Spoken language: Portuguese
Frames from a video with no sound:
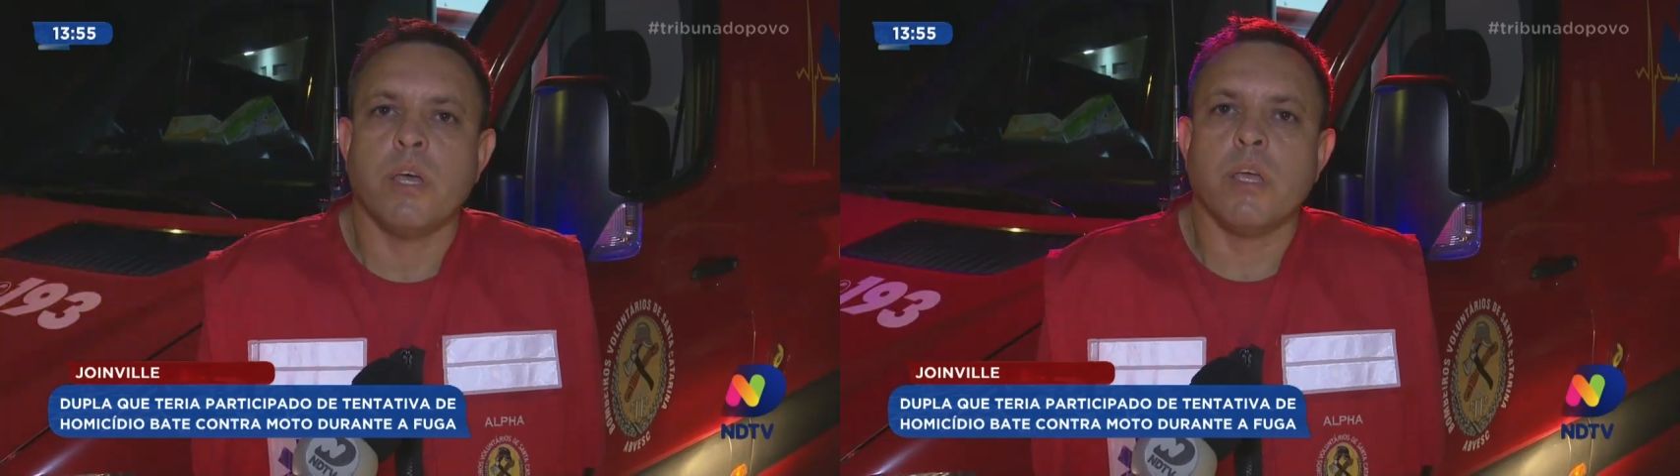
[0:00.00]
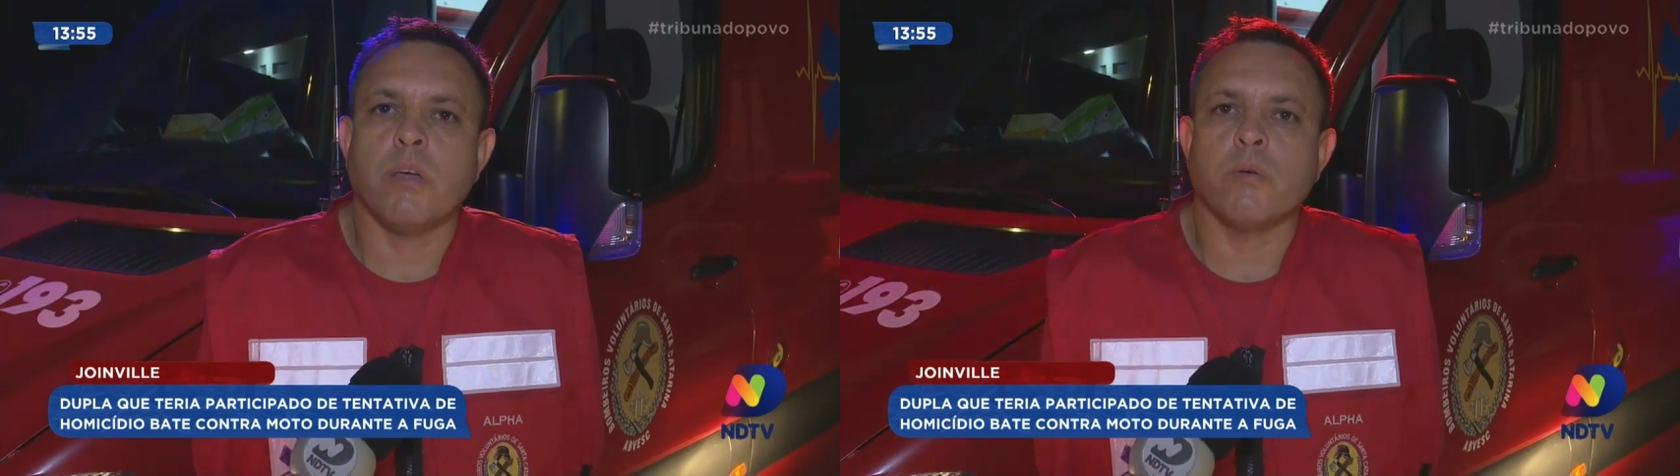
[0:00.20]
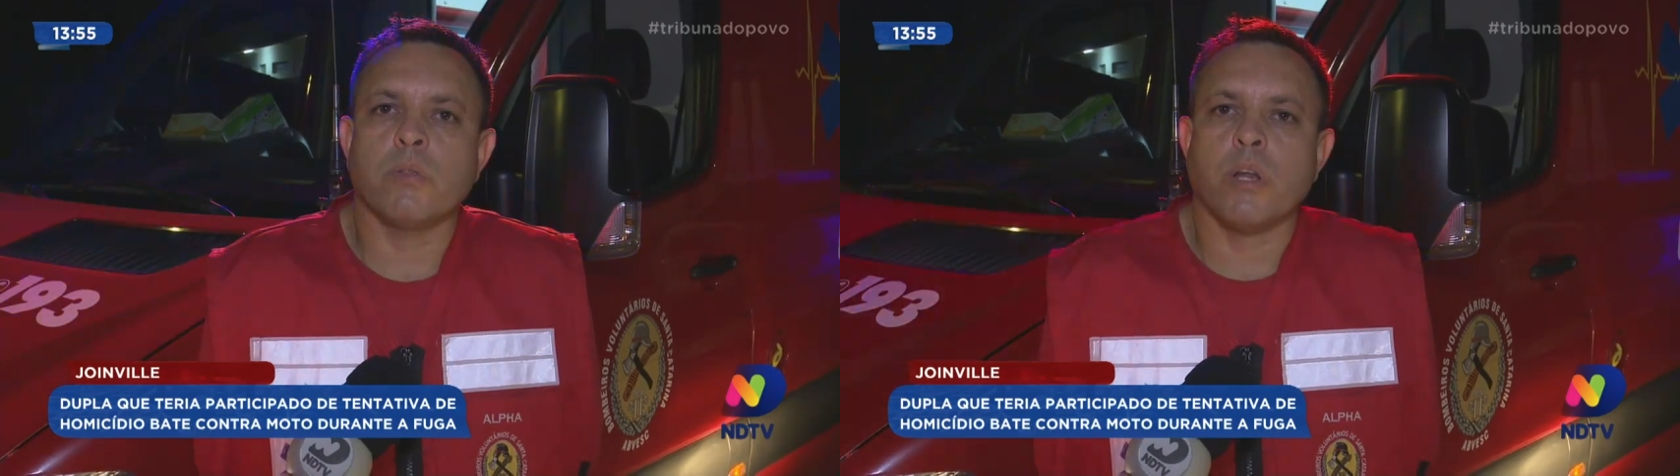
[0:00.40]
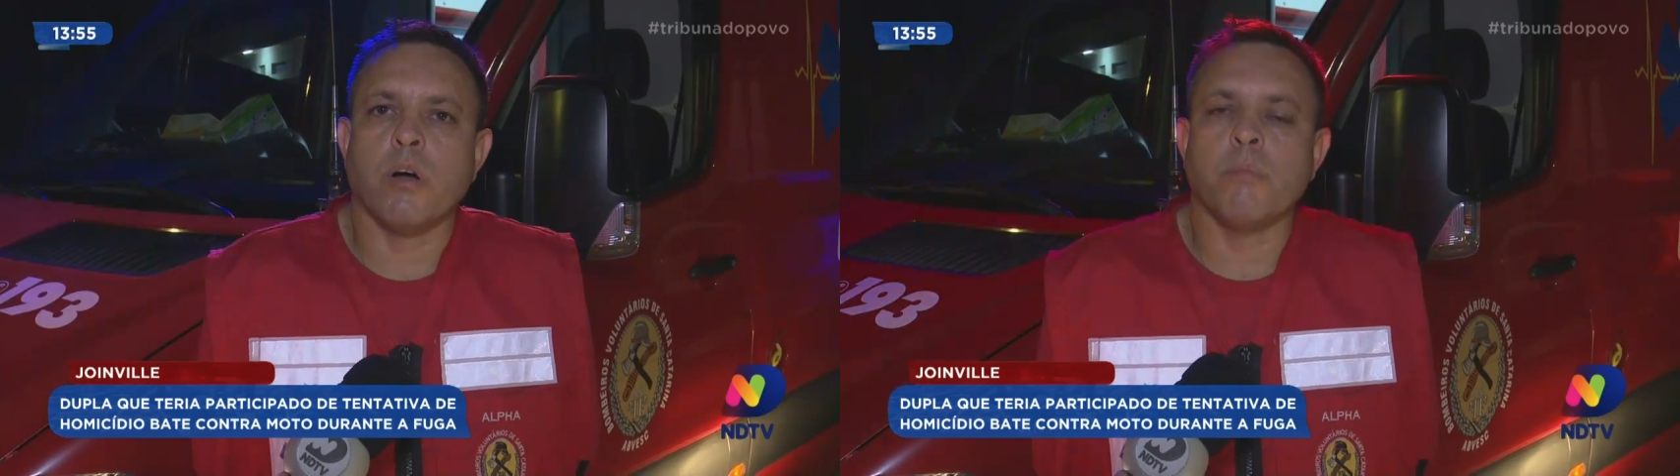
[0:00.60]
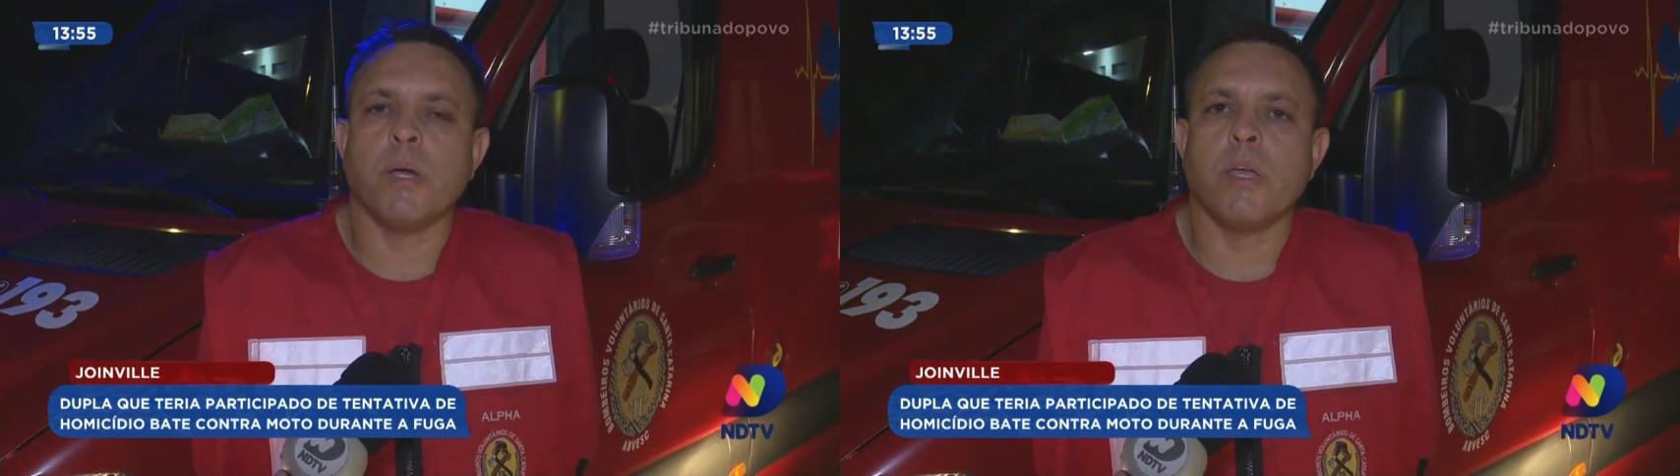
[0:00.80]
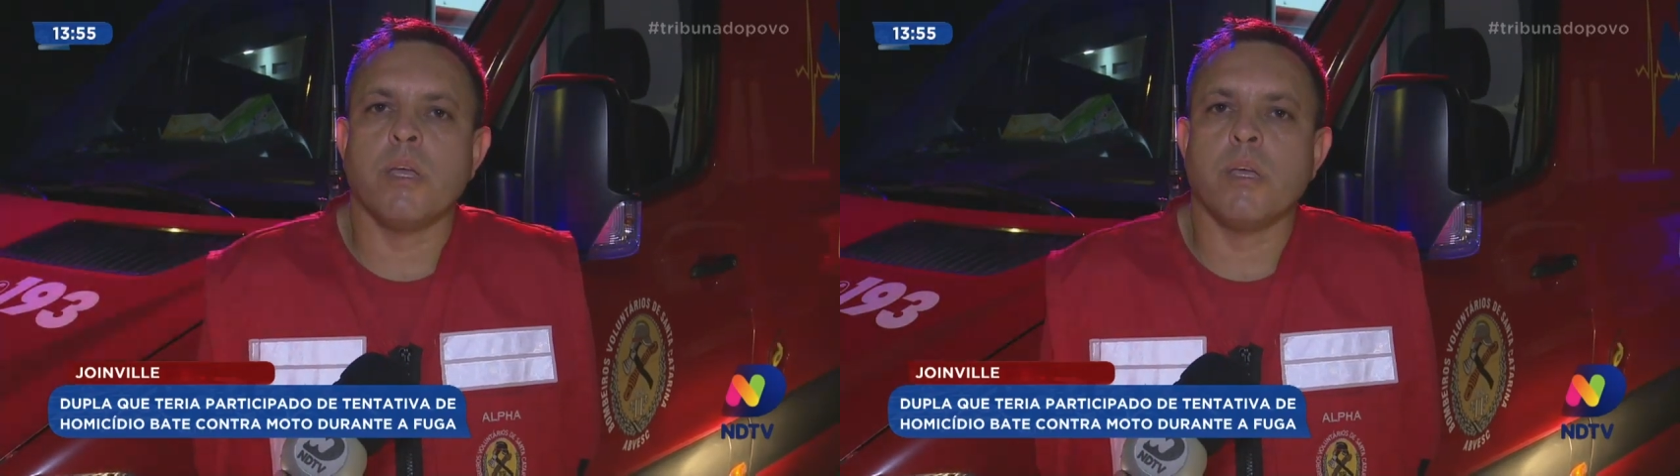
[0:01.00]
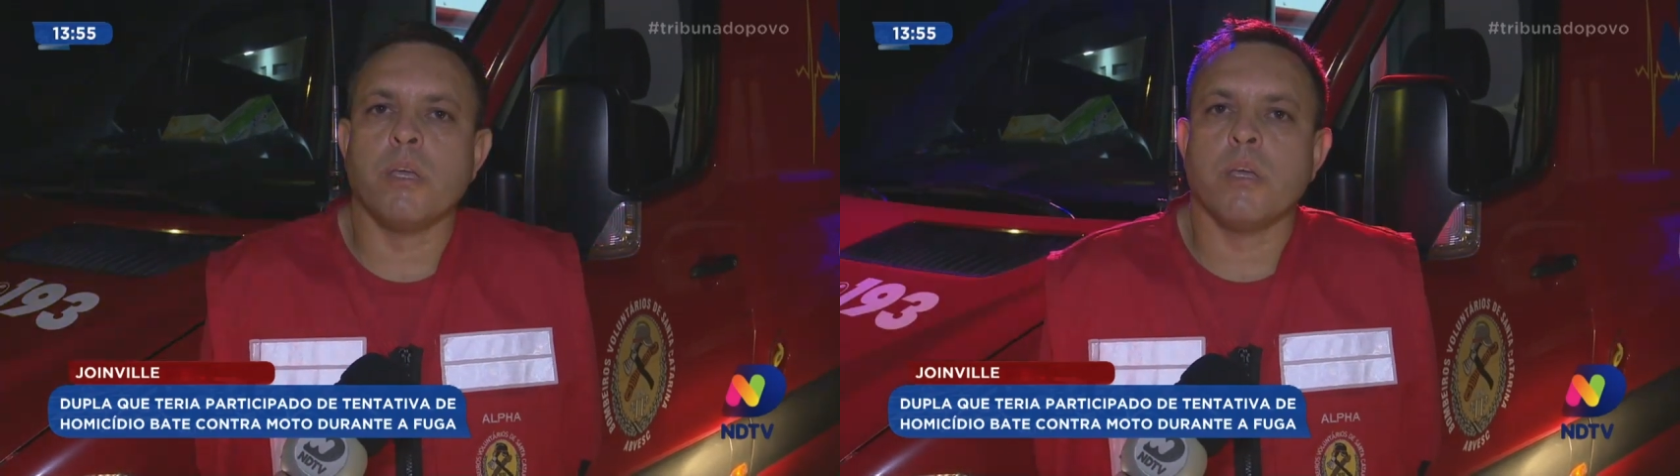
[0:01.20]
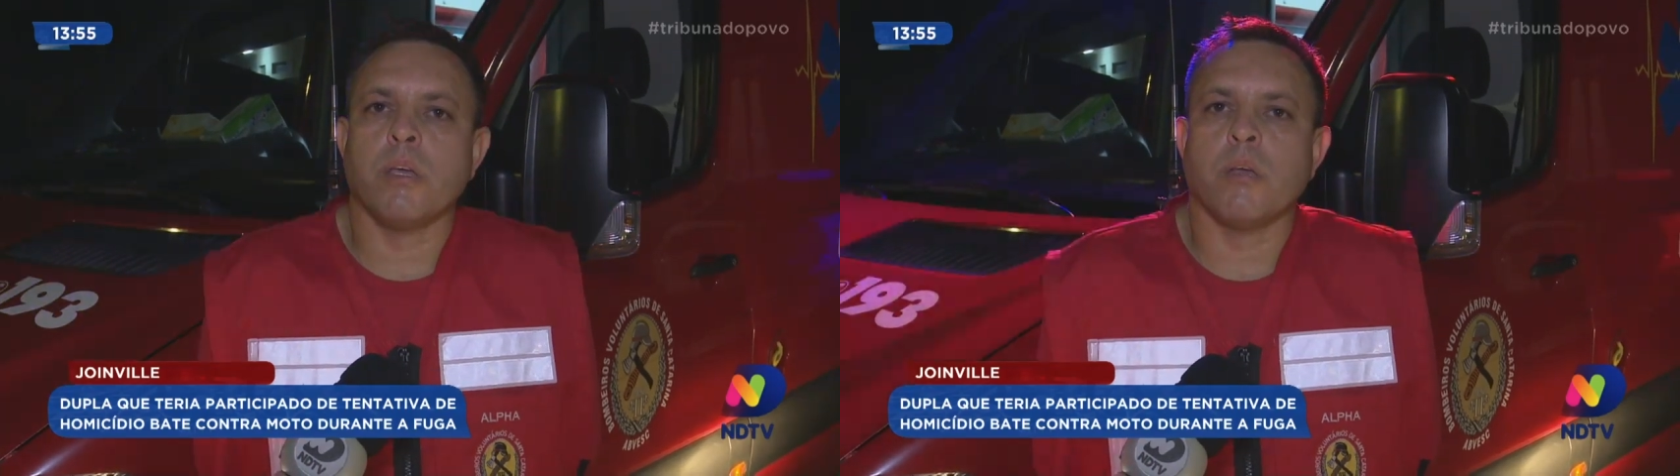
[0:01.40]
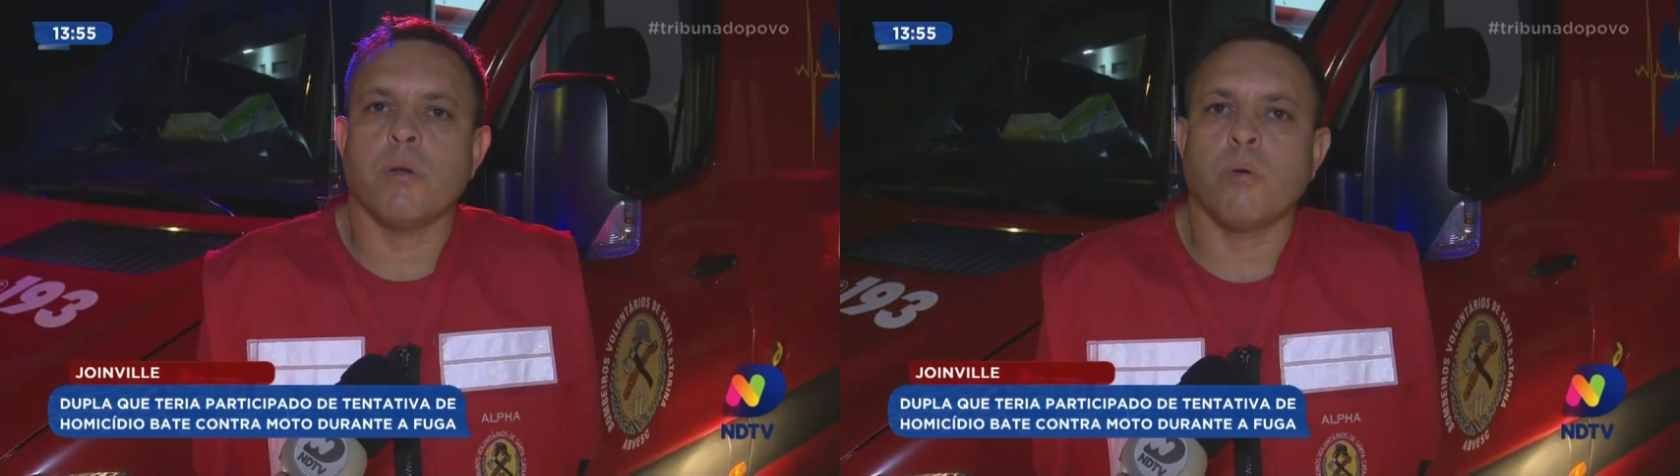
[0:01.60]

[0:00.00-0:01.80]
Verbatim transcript: e um trauma em